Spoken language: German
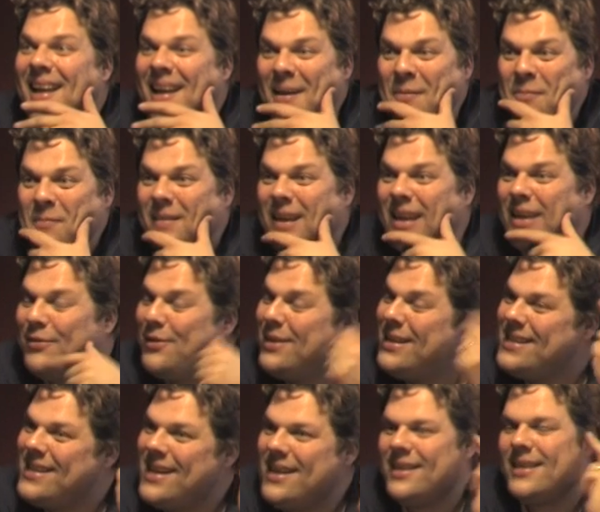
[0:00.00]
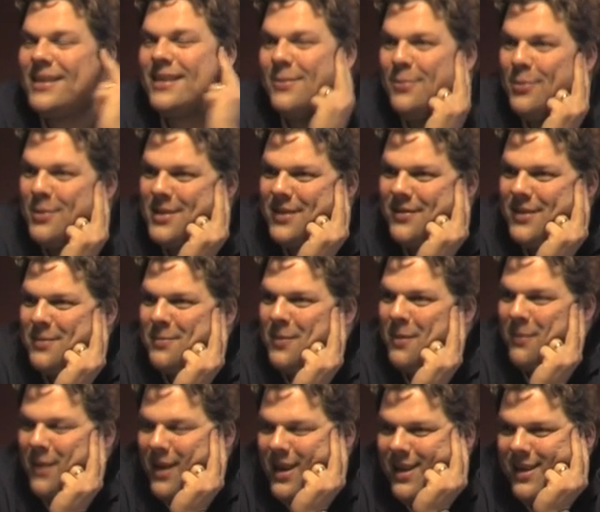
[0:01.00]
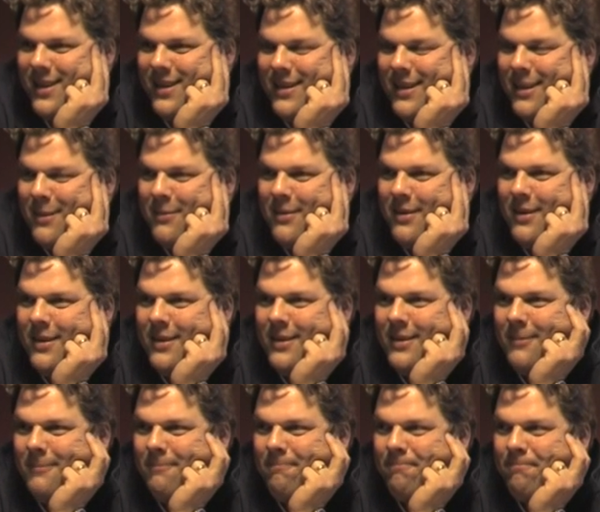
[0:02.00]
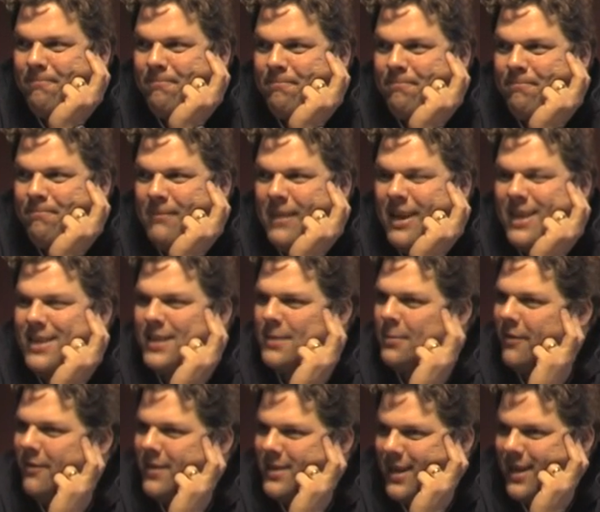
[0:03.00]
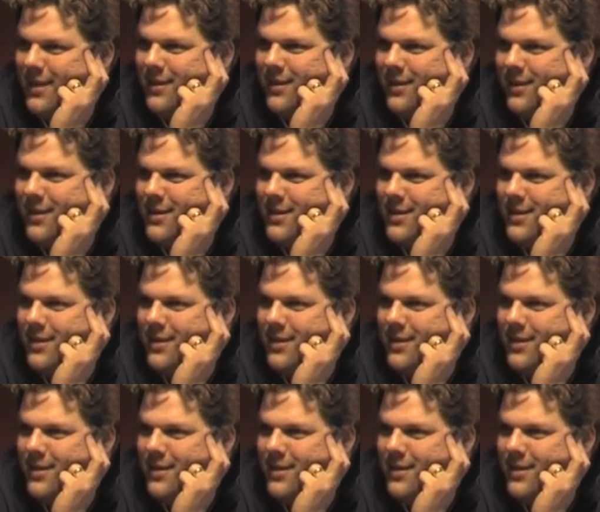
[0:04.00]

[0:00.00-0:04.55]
Ähm, ich will nicht sagen, dass der Bösewicht mir mehr liegt, aber mh, mm, es ist mal was anderes.